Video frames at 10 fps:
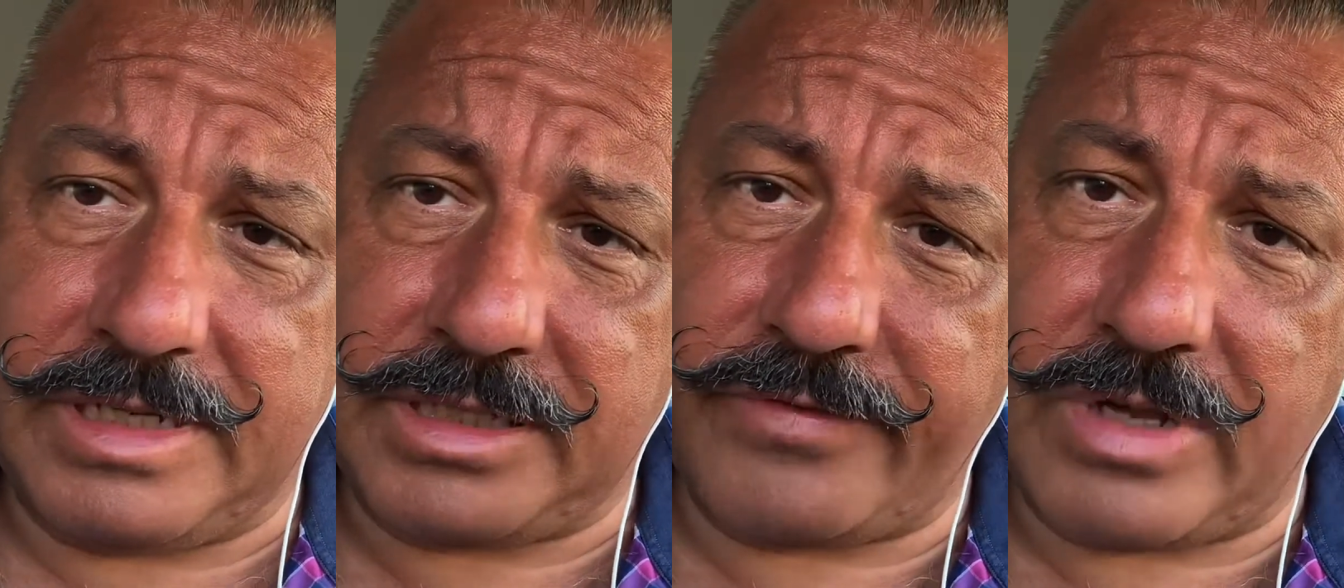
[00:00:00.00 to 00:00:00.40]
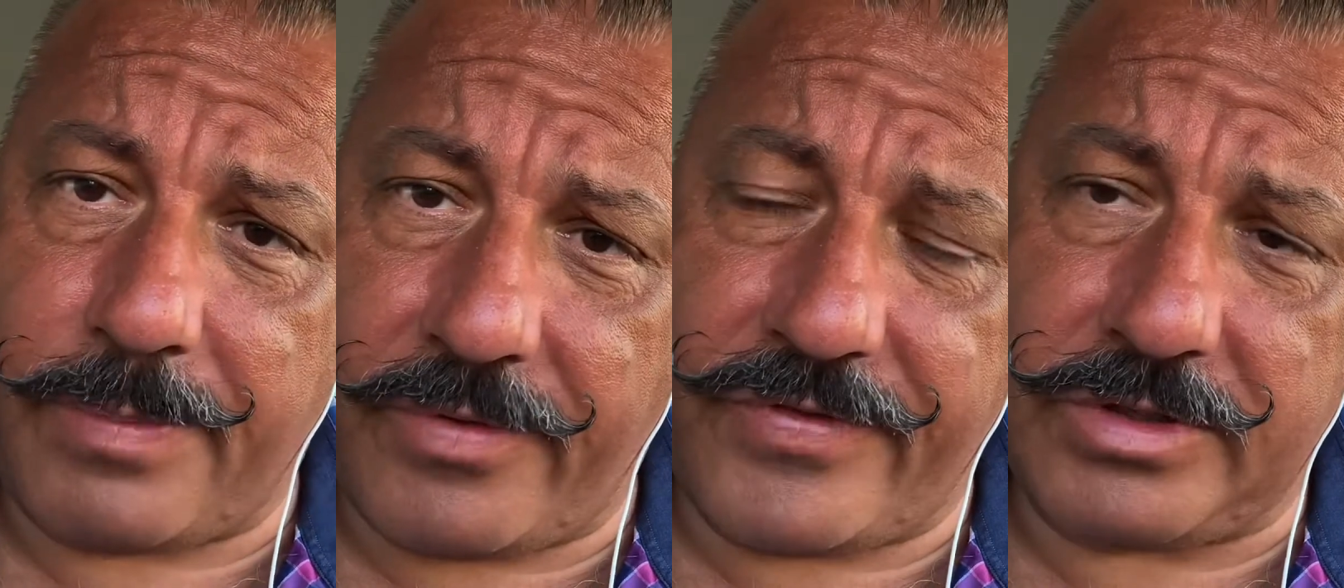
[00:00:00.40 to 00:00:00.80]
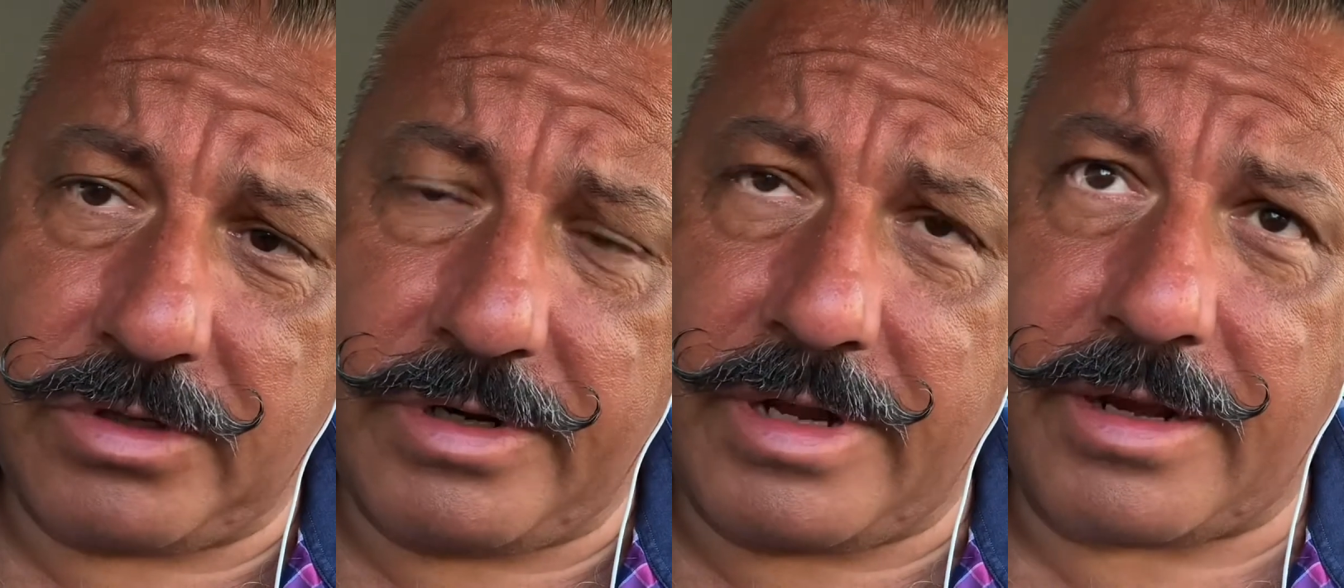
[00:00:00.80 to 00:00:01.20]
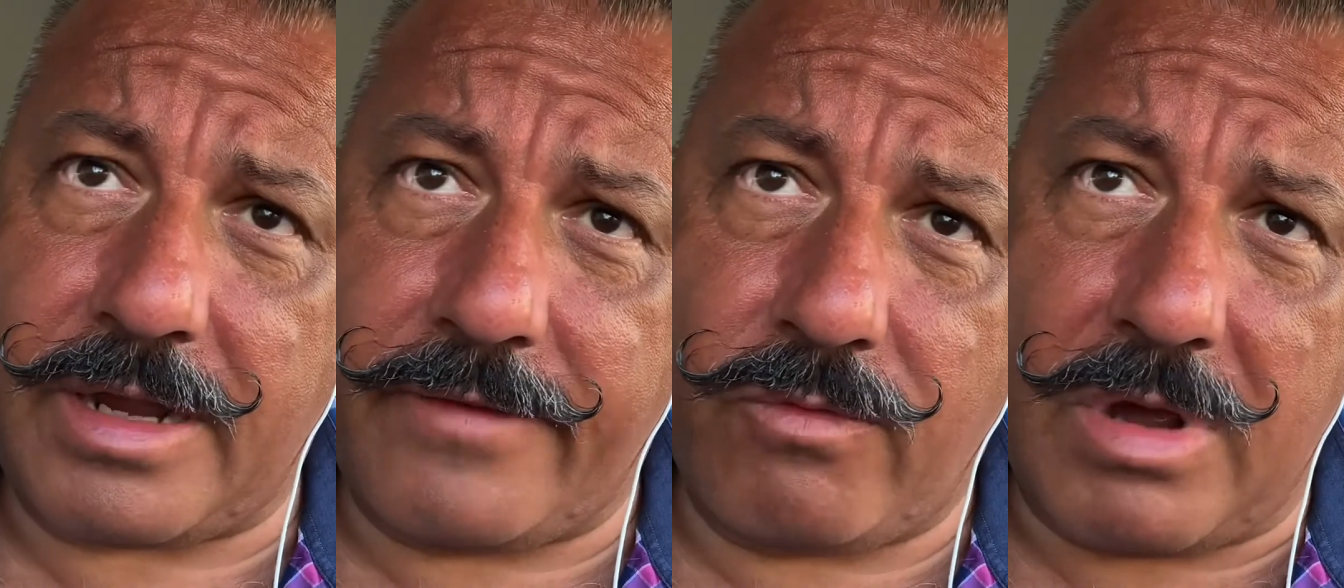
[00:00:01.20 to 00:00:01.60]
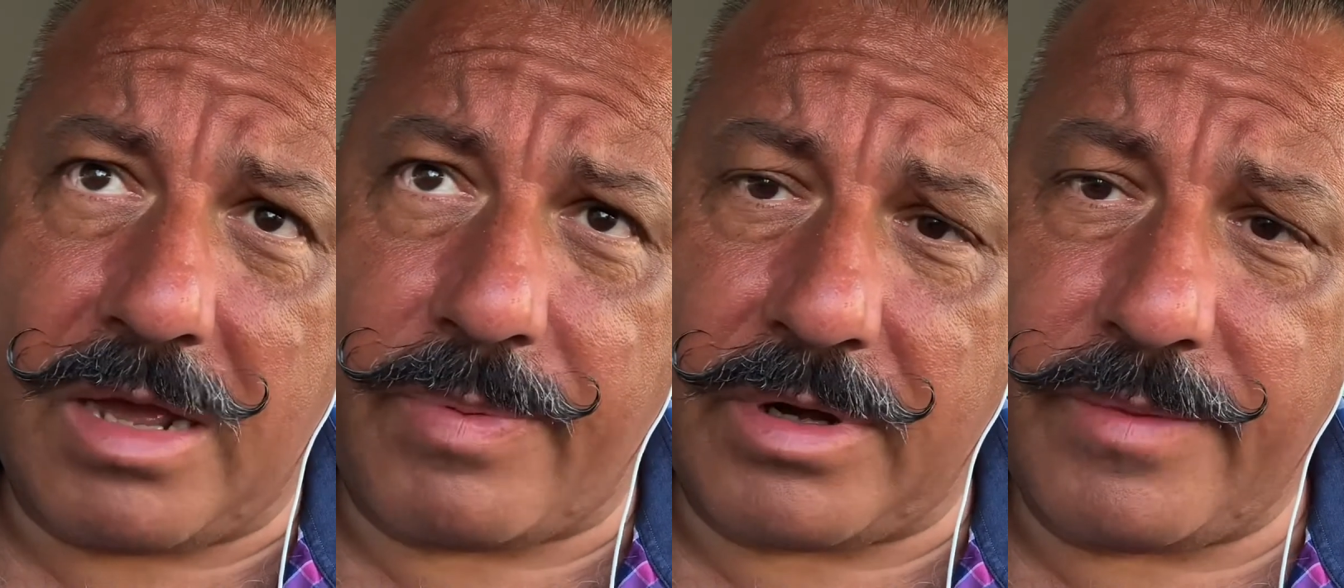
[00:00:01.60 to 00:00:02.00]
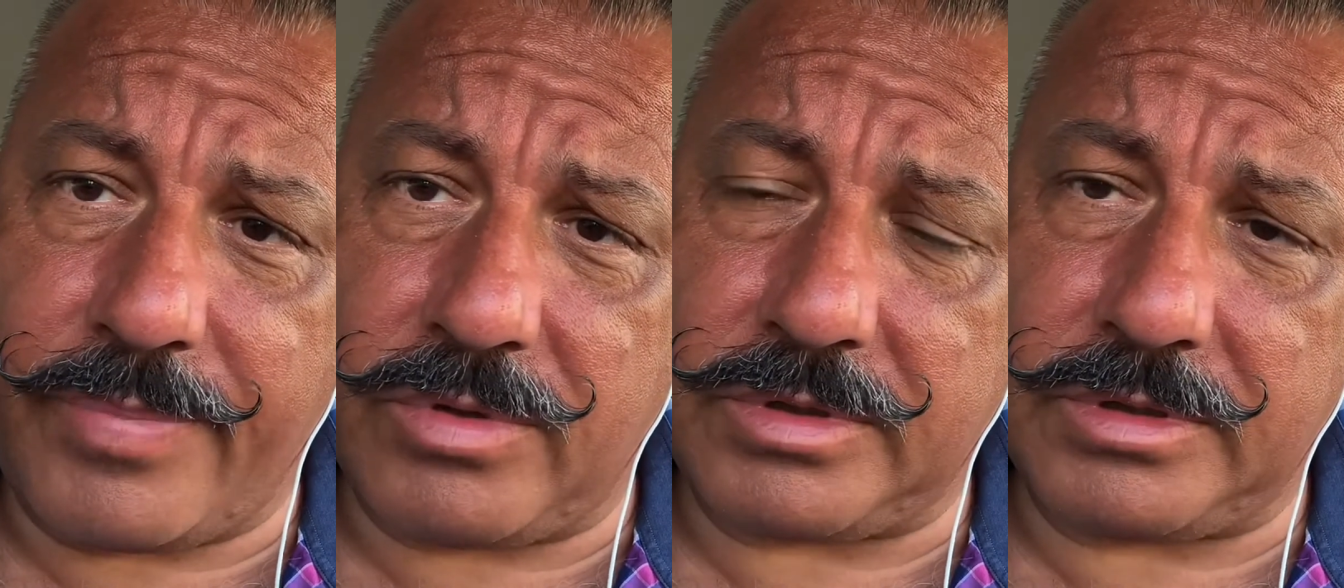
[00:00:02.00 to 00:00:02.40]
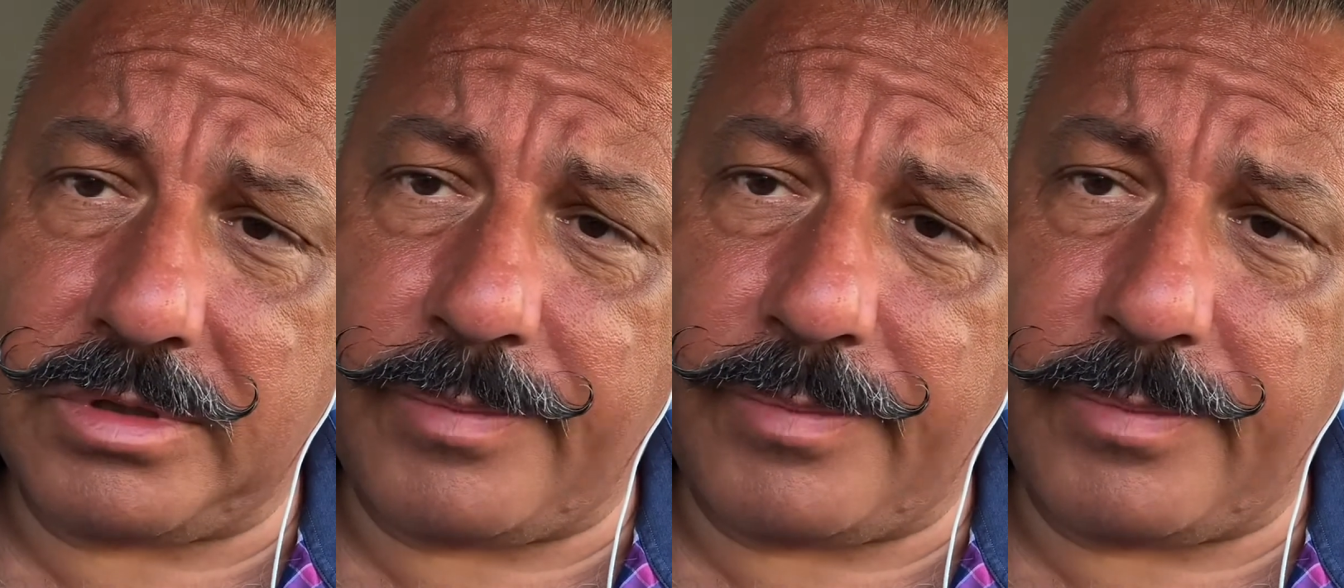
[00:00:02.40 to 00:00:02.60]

c'est vrai, professionnel n'a rien à voir par l'hypnose euh,